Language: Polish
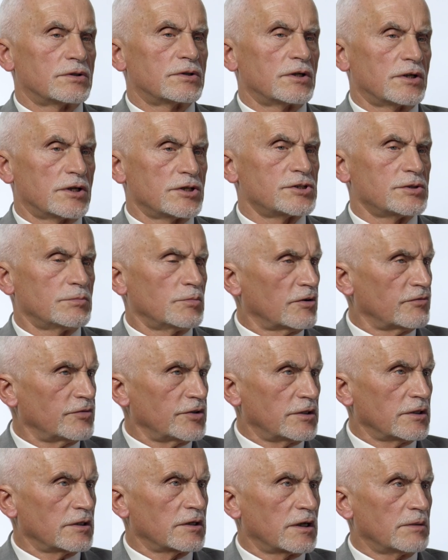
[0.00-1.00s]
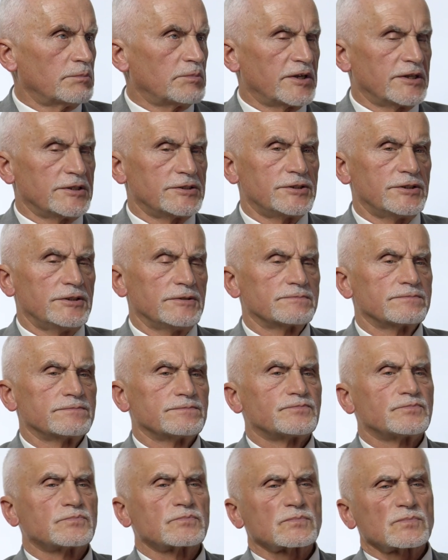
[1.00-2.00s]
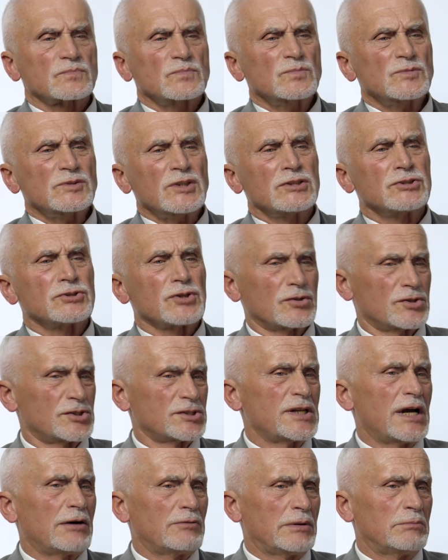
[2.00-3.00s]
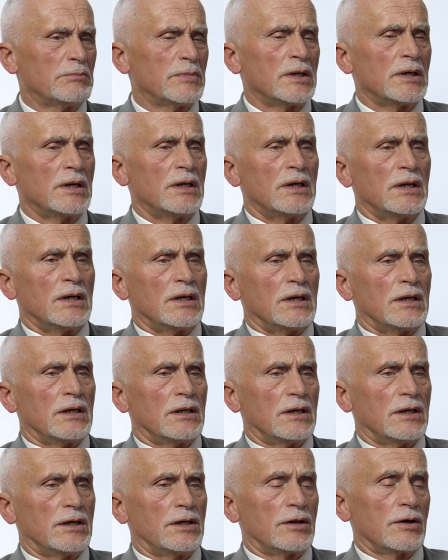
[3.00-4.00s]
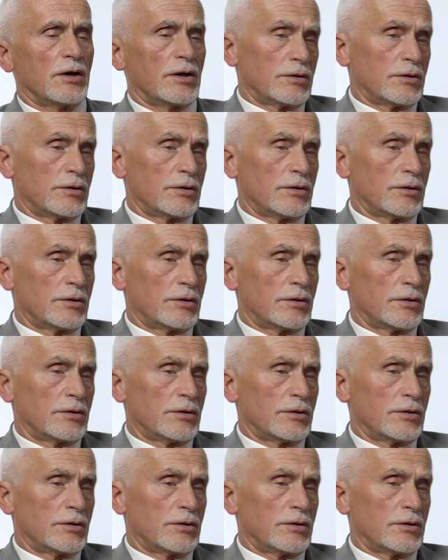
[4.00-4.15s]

y, reżimowi tych represji. Stąd znałem e, e,